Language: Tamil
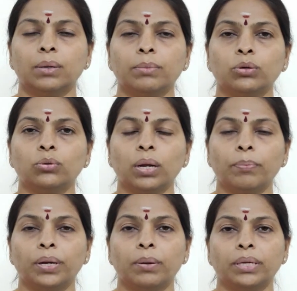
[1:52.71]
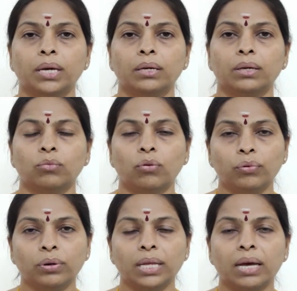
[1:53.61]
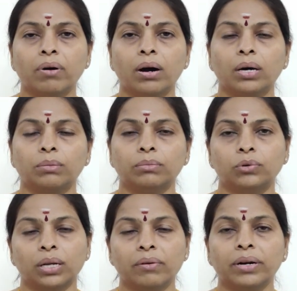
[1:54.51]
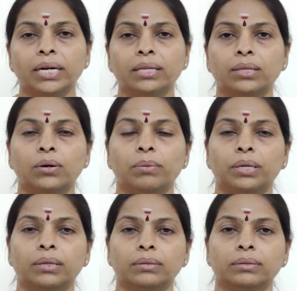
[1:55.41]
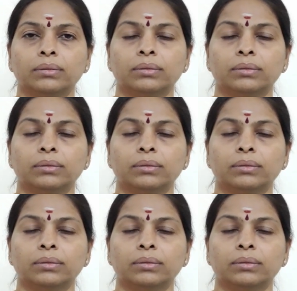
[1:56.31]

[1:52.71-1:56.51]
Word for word: நமது குலப்பெருமையை ஒவ்வொரு தேவாங்கரும் உணர வேண்டிய தருணம் இது